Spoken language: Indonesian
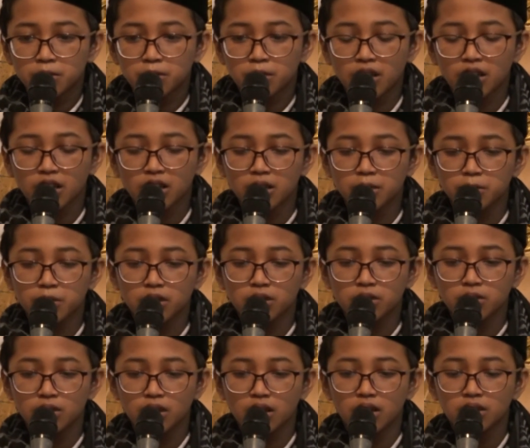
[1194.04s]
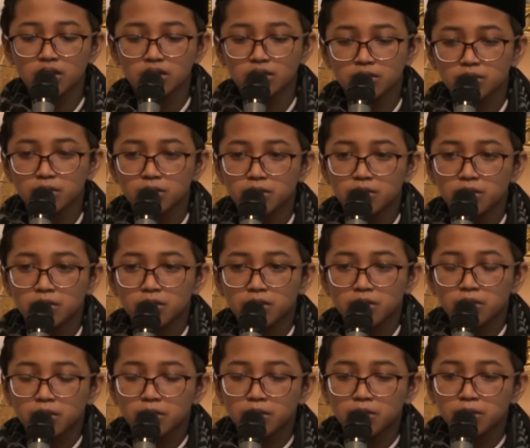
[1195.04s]
Mereka berdua
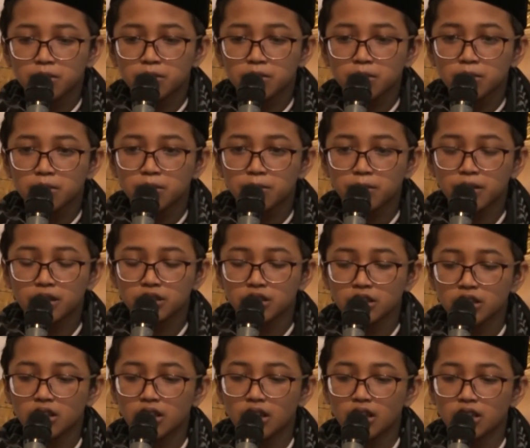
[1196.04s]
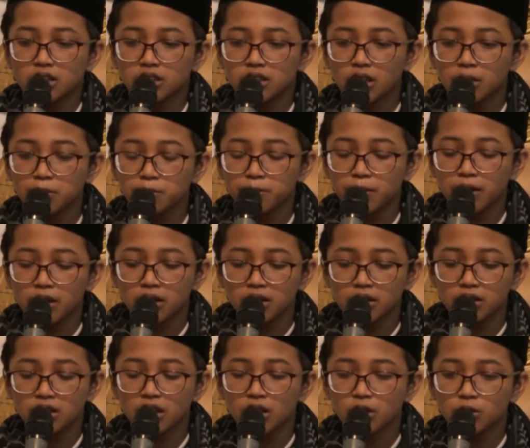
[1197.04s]
bersedekah
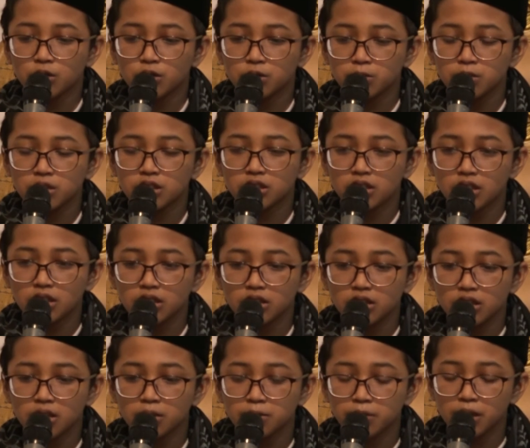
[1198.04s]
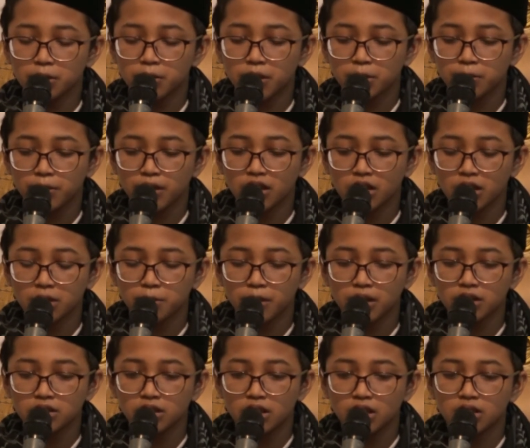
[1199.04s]
tanpa takut miskin, tanpa berpikir
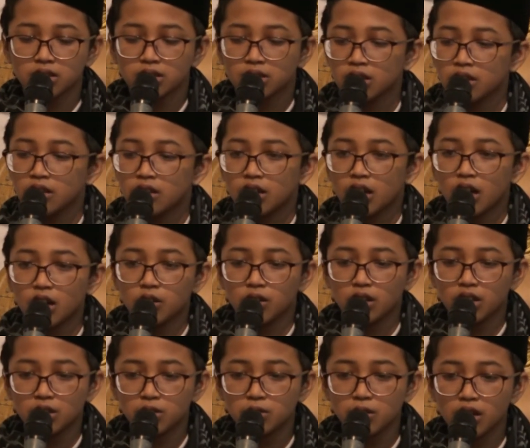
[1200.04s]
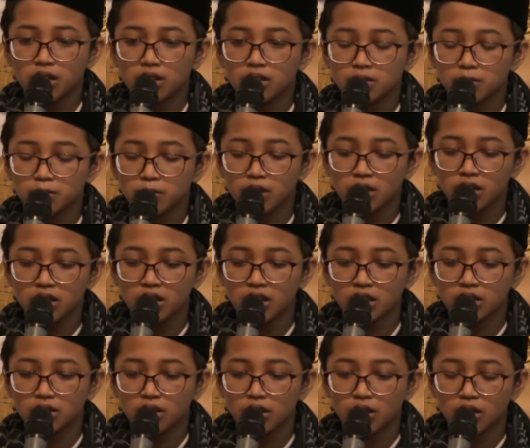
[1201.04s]
panjang. Kalau ada uang,
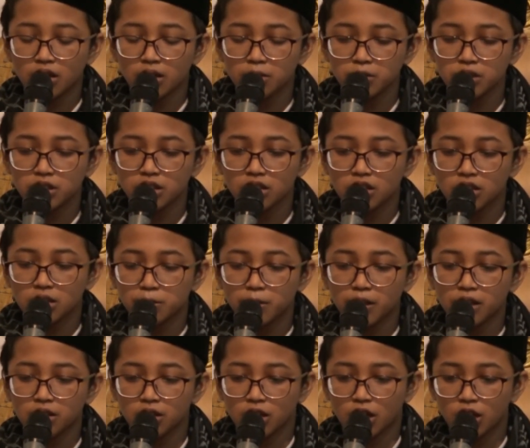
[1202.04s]
melihat orang miskin di depan